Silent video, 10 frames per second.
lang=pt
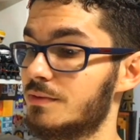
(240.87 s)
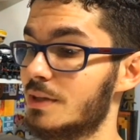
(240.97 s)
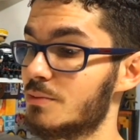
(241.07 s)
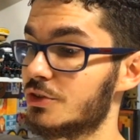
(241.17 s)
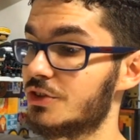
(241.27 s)

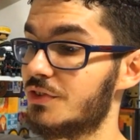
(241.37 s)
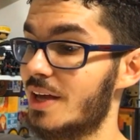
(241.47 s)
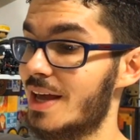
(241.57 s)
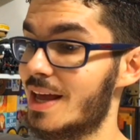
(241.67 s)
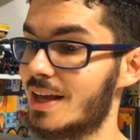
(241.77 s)
Vamos
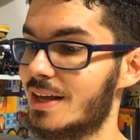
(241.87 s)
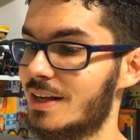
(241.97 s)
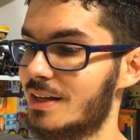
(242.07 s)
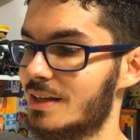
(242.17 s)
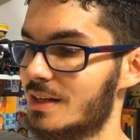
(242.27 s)
ver
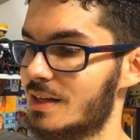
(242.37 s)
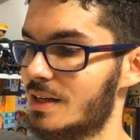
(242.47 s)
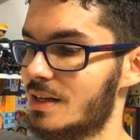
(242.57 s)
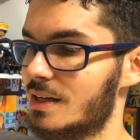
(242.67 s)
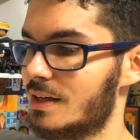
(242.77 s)

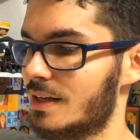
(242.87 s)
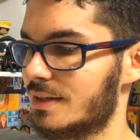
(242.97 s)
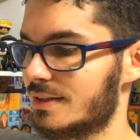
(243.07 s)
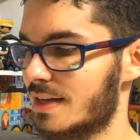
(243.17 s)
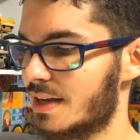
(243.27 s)

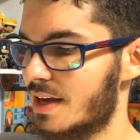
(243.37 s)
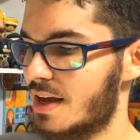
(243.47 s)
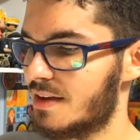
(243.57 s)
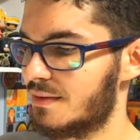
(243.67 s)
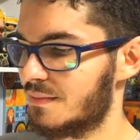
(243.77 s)
se
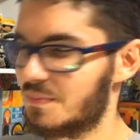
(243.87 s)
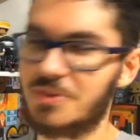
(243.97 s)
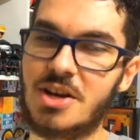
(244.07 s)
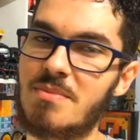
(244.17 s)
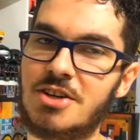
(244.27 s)
aqui
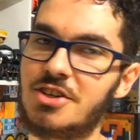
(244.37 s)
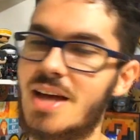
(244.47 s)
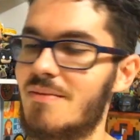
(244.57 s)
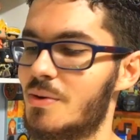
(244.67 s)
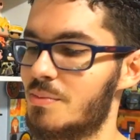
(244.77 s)
já
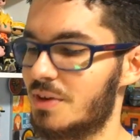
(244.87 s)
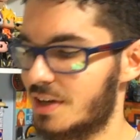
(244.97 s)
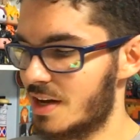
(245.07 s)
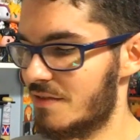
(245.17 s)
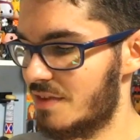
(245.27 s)
imaginava como é
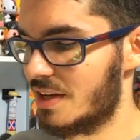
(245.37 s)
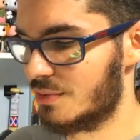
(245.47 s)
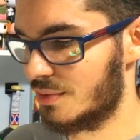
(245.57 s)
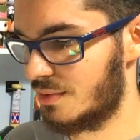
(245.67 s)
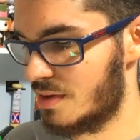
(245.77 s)
que ele vinha
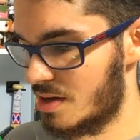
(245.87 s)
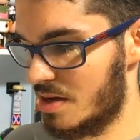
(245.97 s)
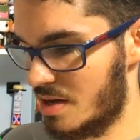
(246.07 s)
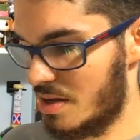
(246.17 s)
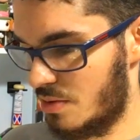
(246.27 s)
num,
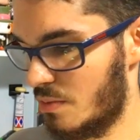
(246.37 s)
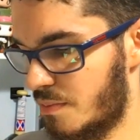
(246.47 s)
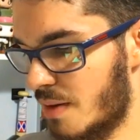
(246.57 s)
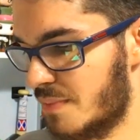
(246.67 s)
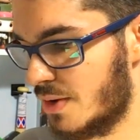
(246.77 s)
num
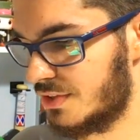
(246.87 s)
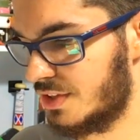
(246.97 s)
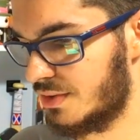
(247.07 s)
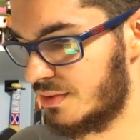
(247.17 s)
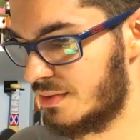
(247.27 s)

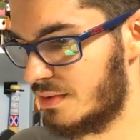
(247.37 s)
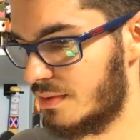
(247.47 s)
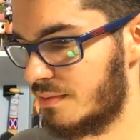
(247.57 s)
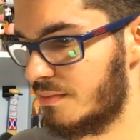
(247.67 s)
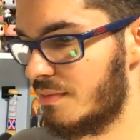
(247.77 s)
papelzinho
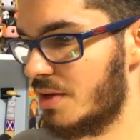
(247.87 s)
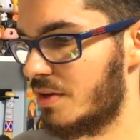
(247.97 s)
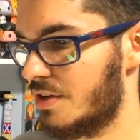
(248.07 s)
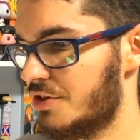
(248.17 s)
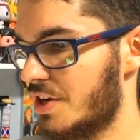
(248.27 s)

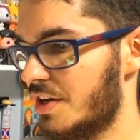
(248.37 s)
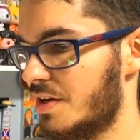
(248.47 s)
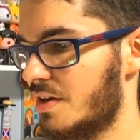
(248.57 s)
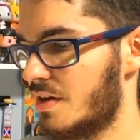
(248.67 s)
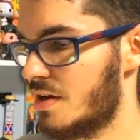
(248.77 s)
meio que
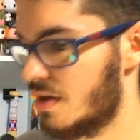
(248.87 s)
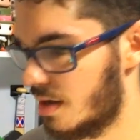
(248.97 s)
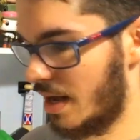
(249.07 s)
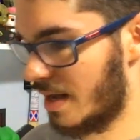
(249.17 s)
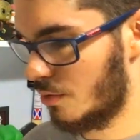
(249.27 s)
de
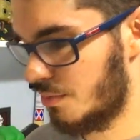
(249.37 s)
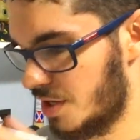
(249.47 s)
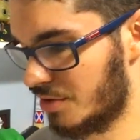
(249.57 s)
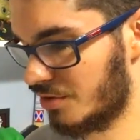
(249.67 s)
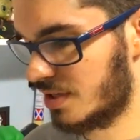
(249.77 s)

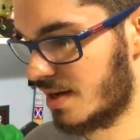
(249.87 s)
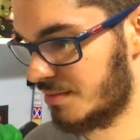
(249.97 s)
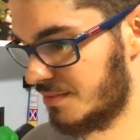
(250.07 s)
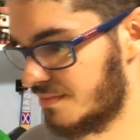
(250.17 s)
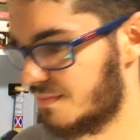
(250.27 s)
alumínio,
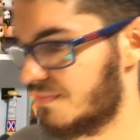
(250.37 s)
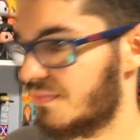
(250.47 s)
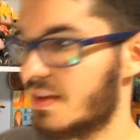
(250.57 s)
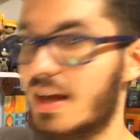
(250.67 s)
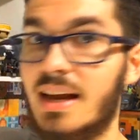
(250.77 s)
sabe?
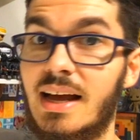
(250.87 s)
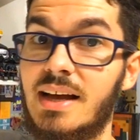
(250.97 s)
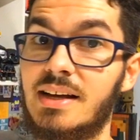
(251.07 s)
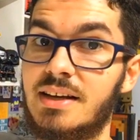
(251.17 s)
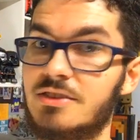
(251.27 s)
Ah
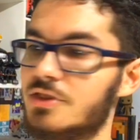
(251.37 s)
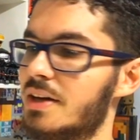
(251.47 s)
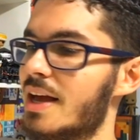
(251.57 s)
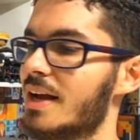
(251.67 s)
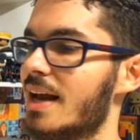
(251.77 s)
lá, isso
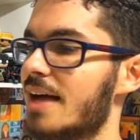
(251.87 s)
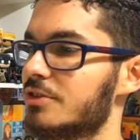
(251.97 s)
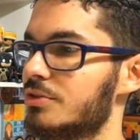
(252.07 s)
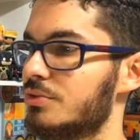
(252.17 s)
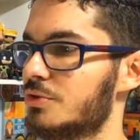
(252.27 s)
aqui é
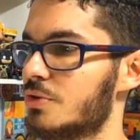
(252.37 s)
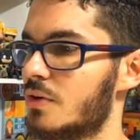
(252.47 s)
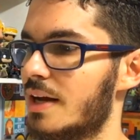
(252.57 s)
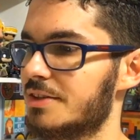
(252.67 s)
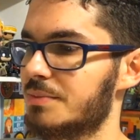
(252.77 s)
clássico de um
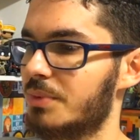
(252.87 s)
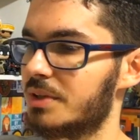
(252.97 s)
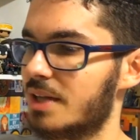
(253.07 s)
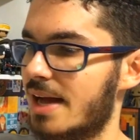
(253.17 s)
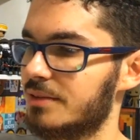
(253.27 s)
chocolate
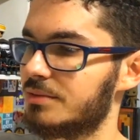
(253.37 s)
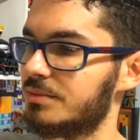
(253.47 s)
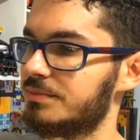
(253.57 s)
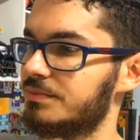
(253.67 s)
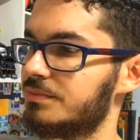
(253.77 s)
importado.
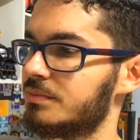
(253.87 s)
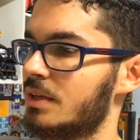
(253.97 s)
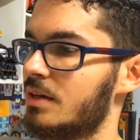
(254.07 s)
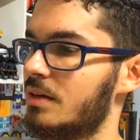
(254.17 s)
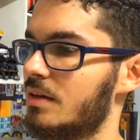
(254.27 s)

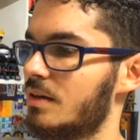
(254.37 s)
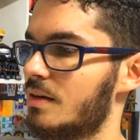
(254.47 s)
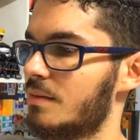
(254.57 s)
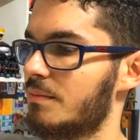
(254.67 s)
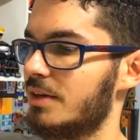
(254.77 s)

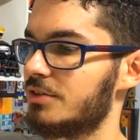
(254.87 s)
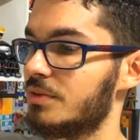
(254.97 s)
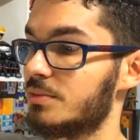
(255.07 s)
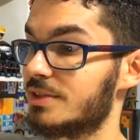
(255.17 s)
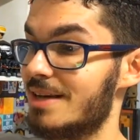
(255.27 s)
Mas
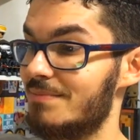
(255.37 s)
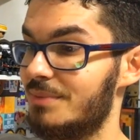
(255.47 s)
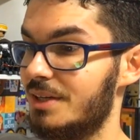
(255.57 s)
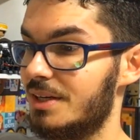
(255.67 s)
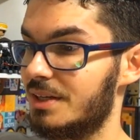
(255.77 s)
vamos
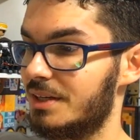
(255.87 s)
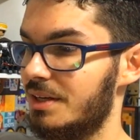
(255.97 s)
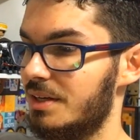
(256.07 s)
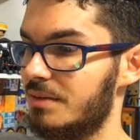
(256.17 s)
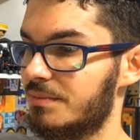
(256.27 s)
abrir
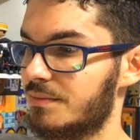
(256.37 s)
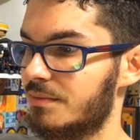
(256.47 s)
aqui.